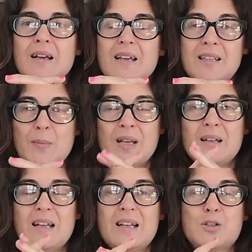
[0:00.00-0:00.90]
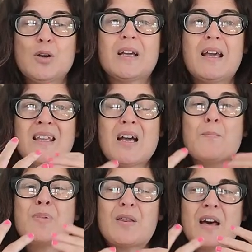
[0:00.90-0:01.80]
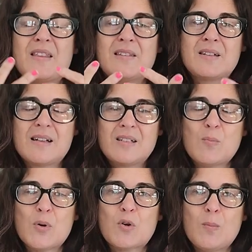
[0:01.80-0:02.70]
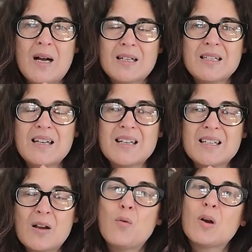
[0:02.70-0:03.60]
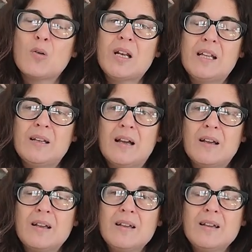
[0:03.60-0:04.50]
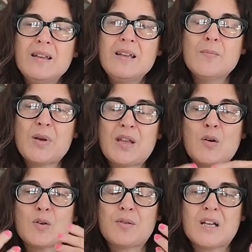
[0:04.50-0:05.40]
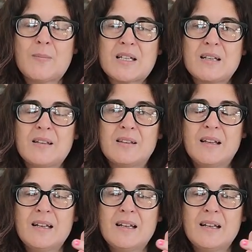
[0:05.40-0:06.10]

y también el hecho de que ella empieza a adentrarse un poco más en ese juego en línea y empieza a conocer a más gente.